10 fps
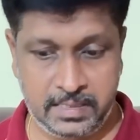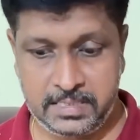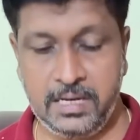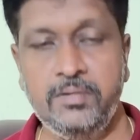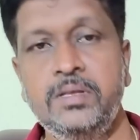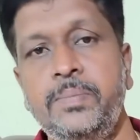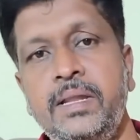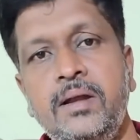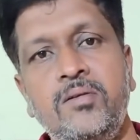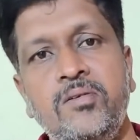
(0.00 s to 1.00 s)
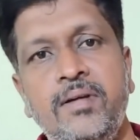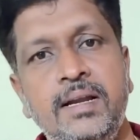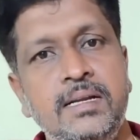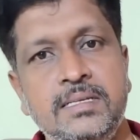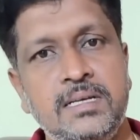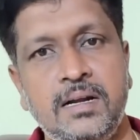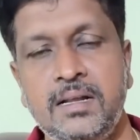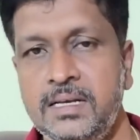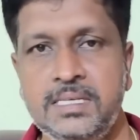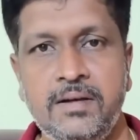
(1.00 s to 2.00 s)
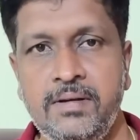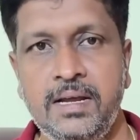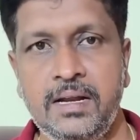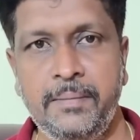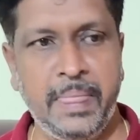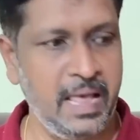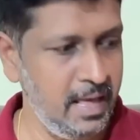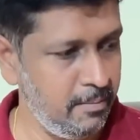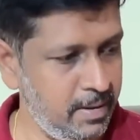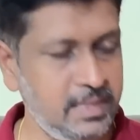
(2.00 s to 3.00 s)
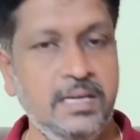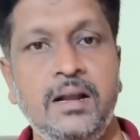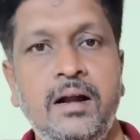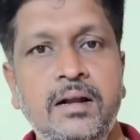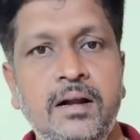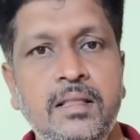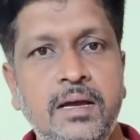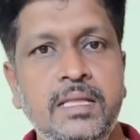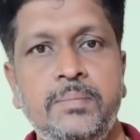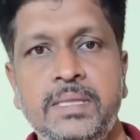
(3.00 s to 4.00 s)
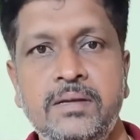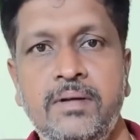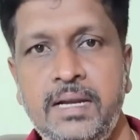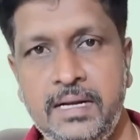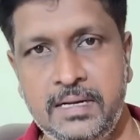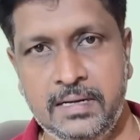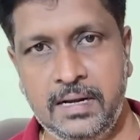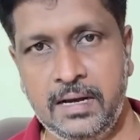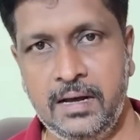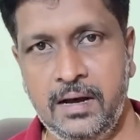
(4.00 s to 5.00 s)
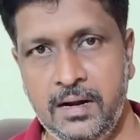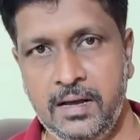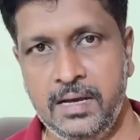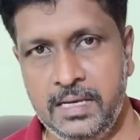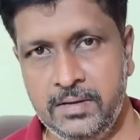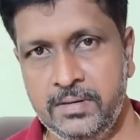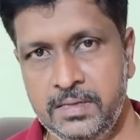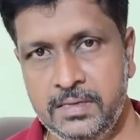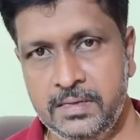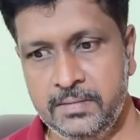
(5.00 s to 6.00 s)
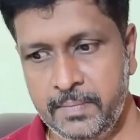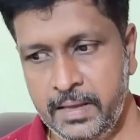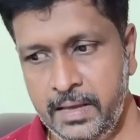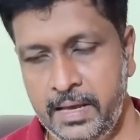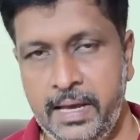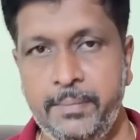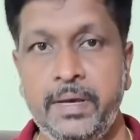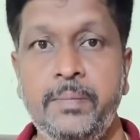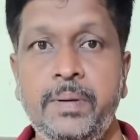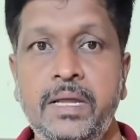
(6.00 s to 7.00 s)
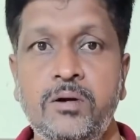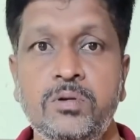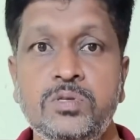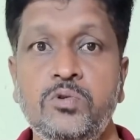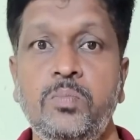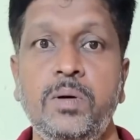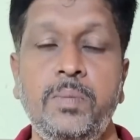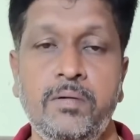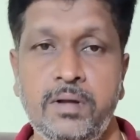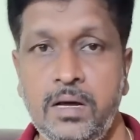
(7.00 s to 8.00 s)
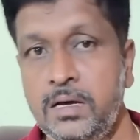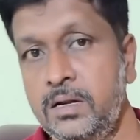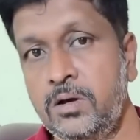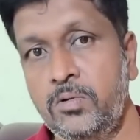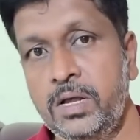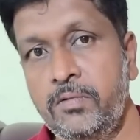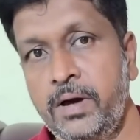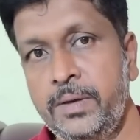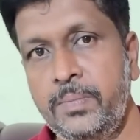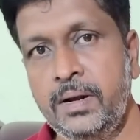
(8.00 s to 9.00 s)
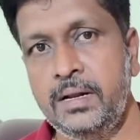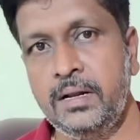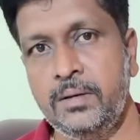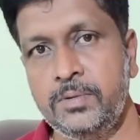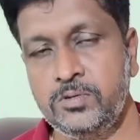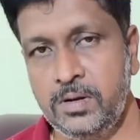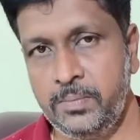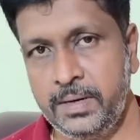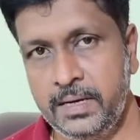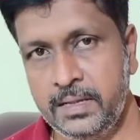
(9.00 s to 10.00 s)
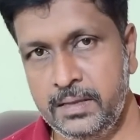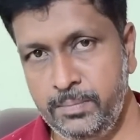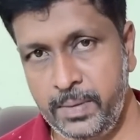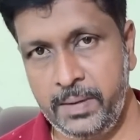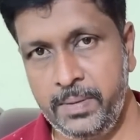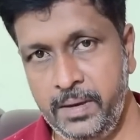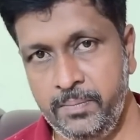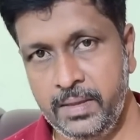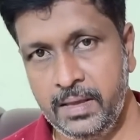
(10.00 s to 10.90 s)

ரஷ்யா வந்து பெரிய அளவுக்கு வெளியிட்டுச்சானா ரஷ்யா வெளியில் மற்ற நாடுகள் தான் இதை பற்றி வெளியிட்டிருக்கிறாங்க ஆனால் இது வந்து மிகப்பெரிய ஒரு சூப்பர் பவராக இருக்கக்கூடிய வாய்ப்புகள் இருக்குது இப்போ சொல்லப்படுகிறது மேபி